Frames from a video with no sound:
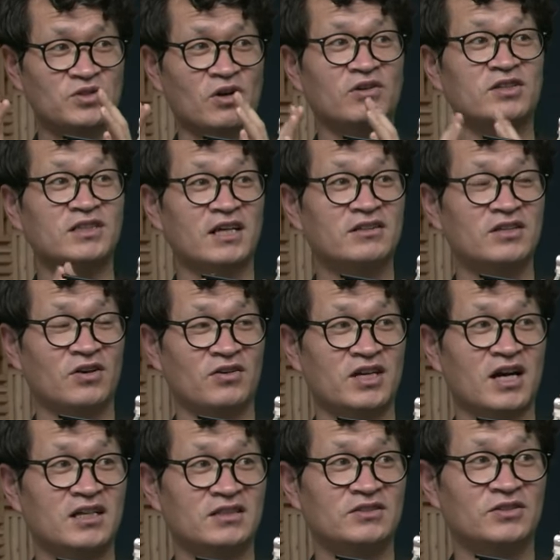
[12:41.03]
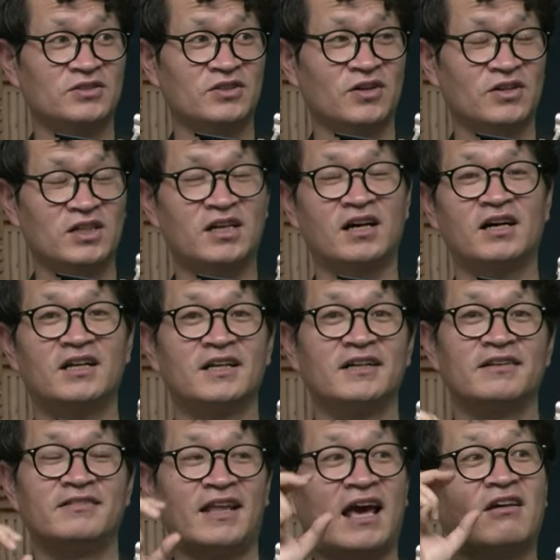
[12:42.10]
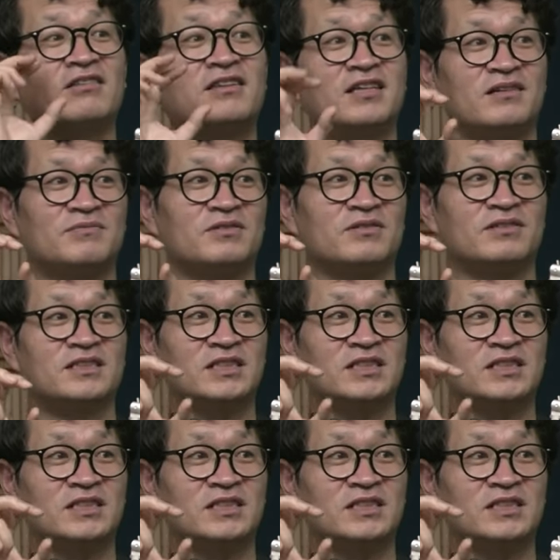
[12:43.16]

접근하는 경향이 있었어요. 그러니까 네. 내러티브, 음.